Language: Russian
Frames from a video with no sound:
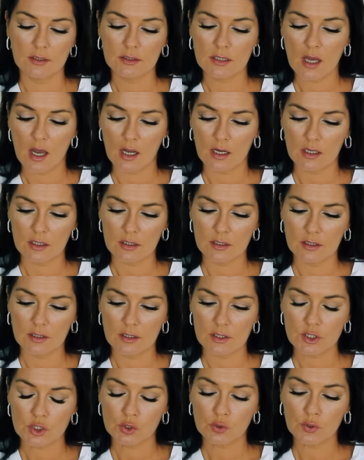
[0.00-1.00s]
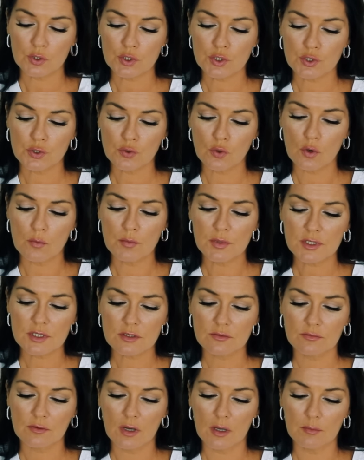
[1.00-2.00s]
Так, а что еще мы
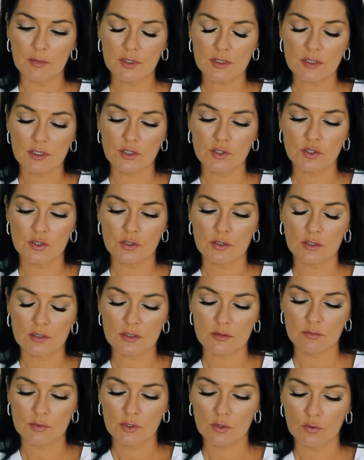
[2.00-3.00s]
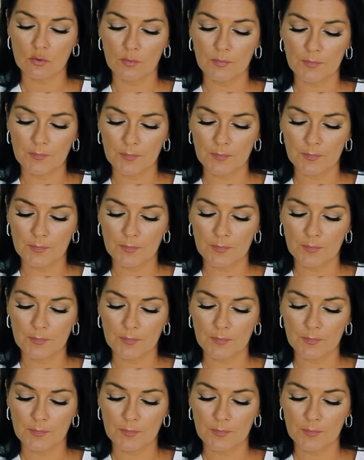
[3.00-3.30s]
с вами, значит, разберем?